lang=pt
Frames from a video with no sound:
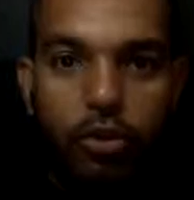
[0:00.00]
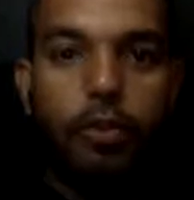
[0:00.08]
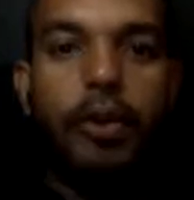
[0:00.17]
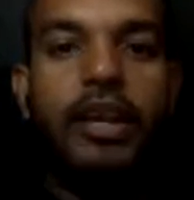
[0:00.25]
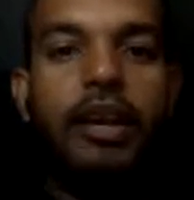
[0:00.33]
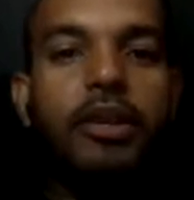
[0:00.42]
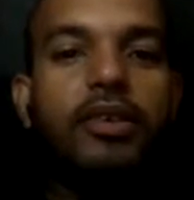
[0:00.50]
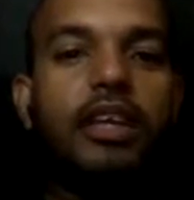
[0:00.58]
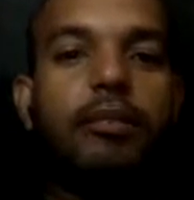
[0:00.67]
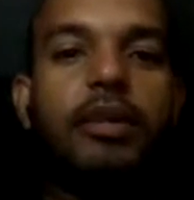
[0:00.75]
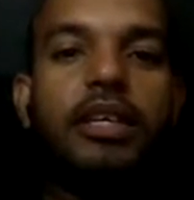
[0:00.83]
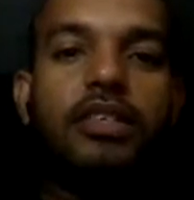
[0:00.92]
Muito bem,
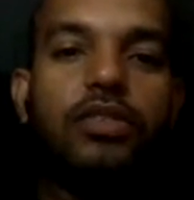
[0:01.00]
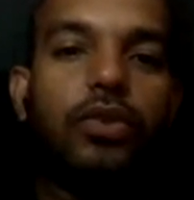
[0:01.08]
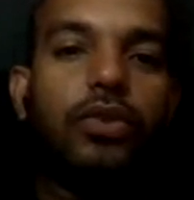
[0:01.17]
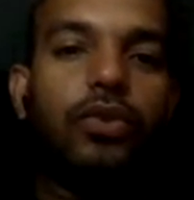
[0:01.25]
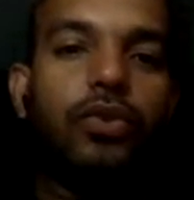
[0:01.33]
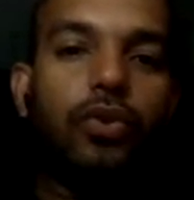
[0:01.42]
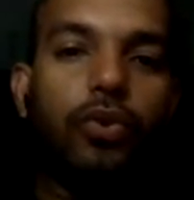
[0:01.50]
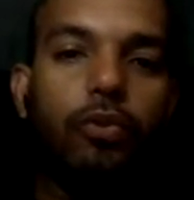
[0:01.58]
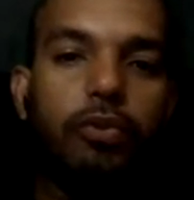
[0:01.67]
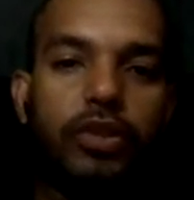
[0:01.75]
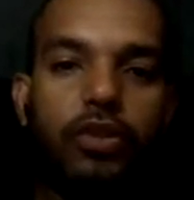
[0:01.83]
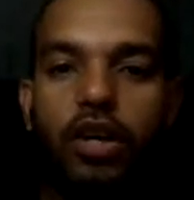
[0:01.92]
amigos e amigas do
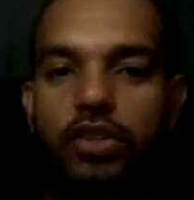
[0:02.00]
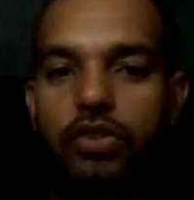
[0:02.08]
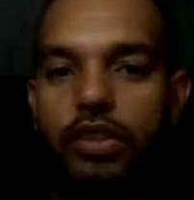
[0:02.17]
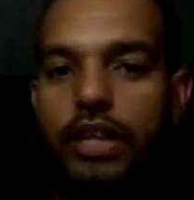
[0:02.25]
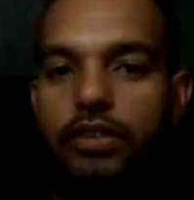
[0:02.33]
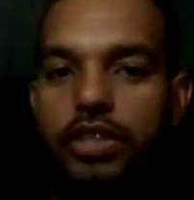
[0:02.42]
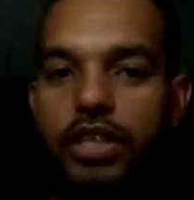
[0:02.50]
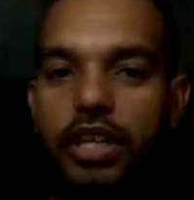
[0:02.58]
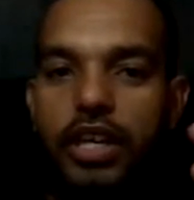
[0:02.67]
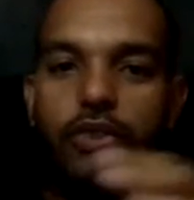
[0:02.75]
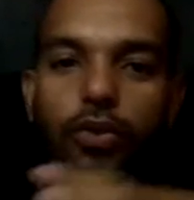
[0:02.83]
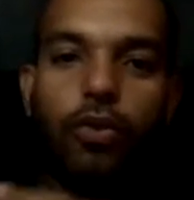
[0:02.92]
YouTube, do nosso lado
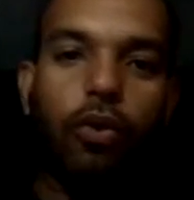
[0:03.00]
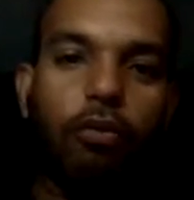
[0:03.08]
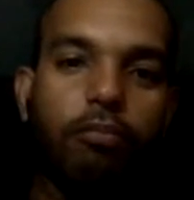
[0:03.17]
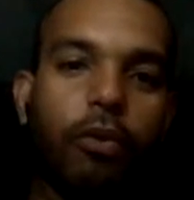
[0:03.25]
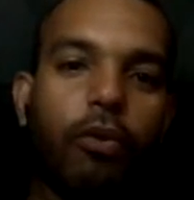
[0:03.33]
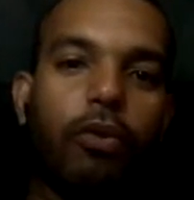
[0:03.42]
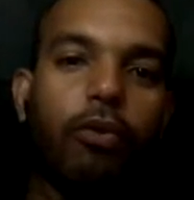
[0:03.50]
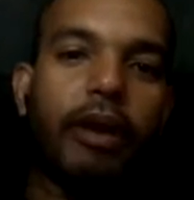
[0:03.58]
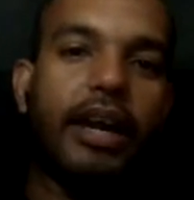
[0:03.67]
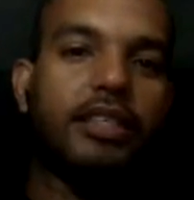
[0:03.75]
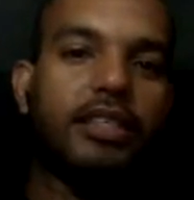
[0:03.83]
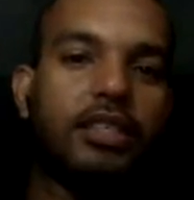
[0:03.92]
direito, com um pouco
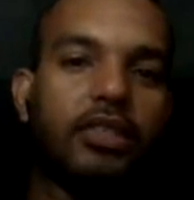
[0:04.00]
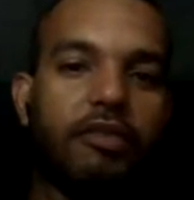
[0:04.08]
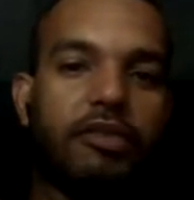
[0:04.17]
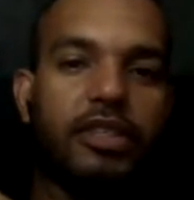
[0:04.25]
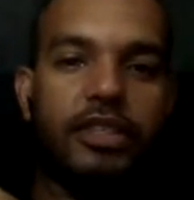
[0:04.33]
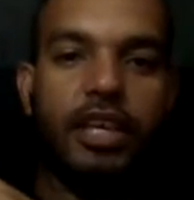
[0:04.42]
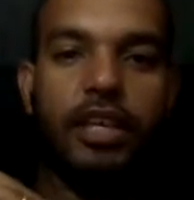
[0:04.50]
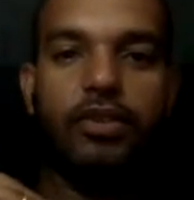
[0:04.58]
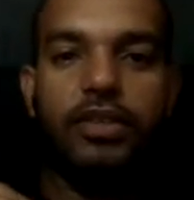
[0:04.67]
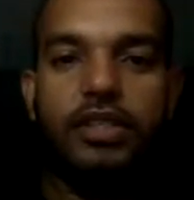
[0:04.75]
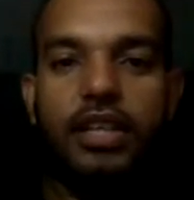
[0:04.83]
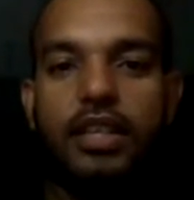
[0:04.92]
mais de
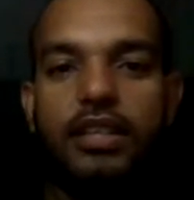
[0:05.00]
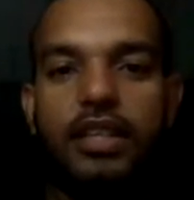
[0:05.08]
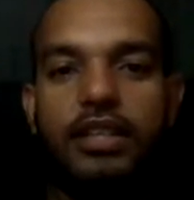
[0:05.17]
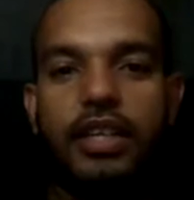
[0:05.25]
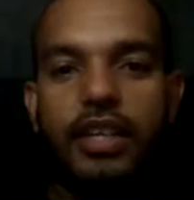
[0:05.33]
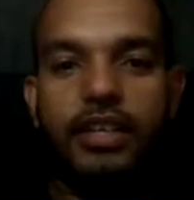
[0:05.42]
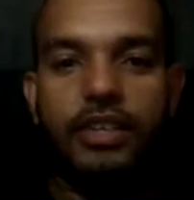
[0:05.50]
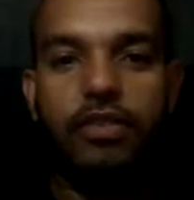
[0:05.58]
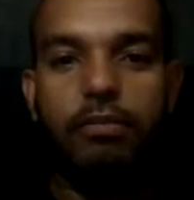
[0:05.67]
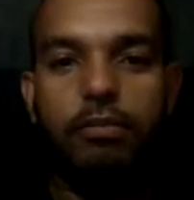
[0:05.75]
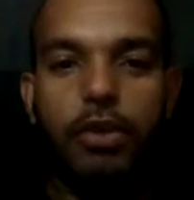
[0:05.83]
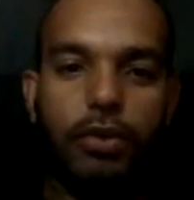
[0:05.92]

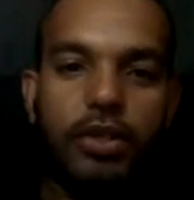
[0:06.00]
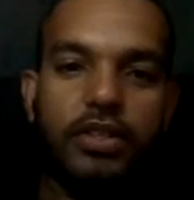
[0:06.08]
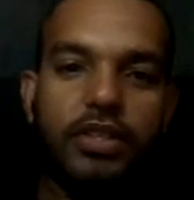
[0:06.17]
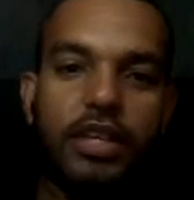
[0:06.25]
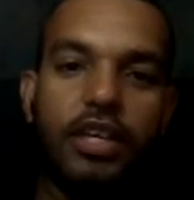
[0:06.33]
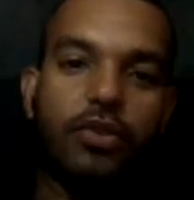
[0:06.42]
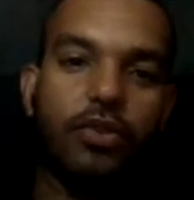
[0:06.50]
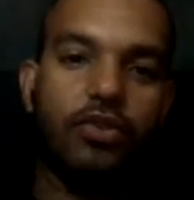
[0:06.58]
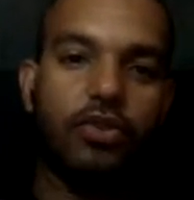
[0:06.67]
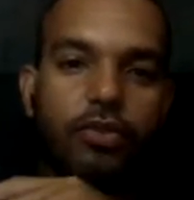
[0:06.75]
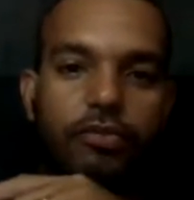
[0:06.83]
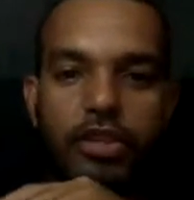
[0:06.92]
973 mil
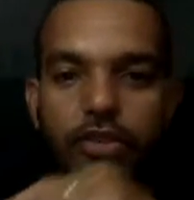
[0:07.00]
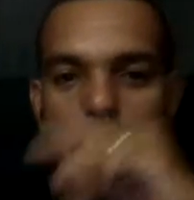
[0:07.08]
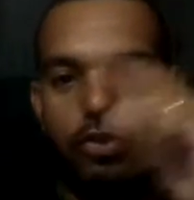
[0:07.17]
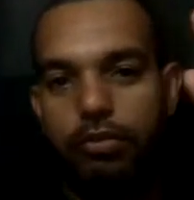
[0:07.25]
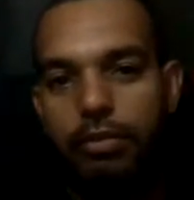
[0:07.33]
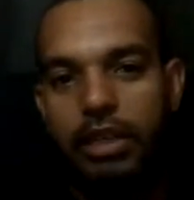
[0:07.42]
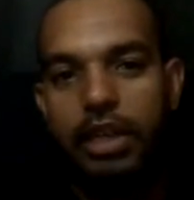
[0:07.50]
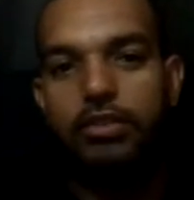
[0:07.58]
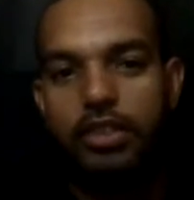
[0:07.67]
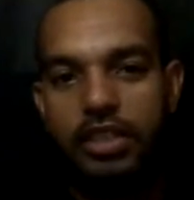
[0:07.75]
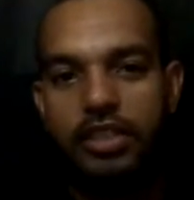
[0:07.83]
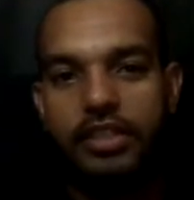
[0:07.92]
inscritos e o um vídeo de um
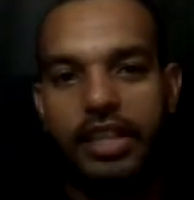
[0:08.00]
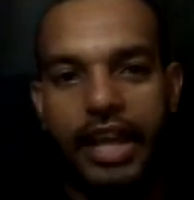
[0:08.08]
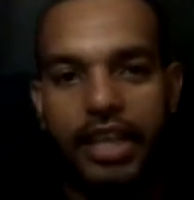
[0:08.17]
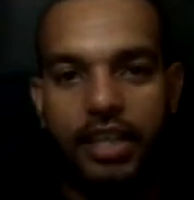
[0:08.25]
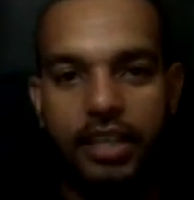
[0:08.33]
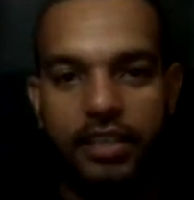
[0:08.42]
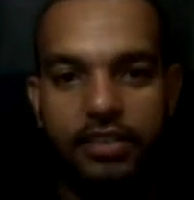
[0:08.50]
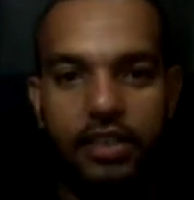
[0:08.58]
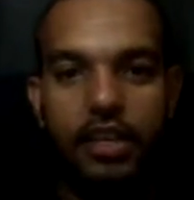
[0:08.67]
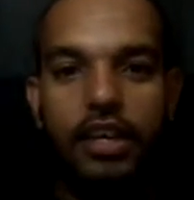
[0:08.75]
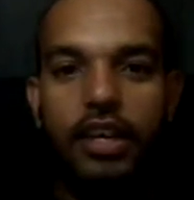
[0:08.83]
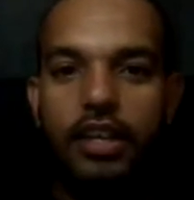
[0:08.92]
milhão de dislikes,
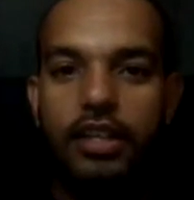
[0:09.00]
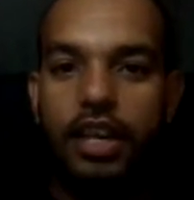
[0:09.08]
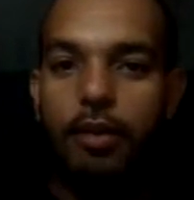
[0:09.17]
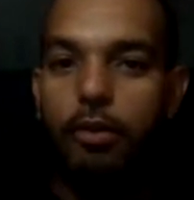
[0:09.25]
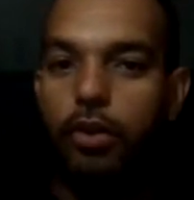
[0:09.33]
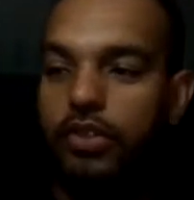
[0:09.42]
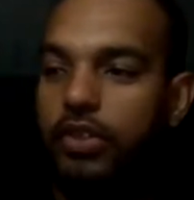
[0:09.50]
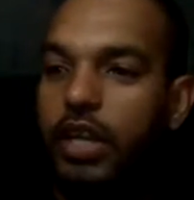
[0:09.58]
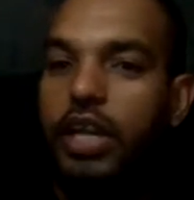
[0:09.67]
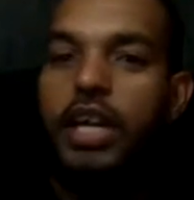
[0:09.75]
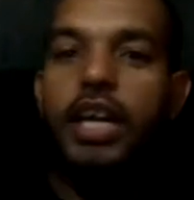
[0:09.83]
temos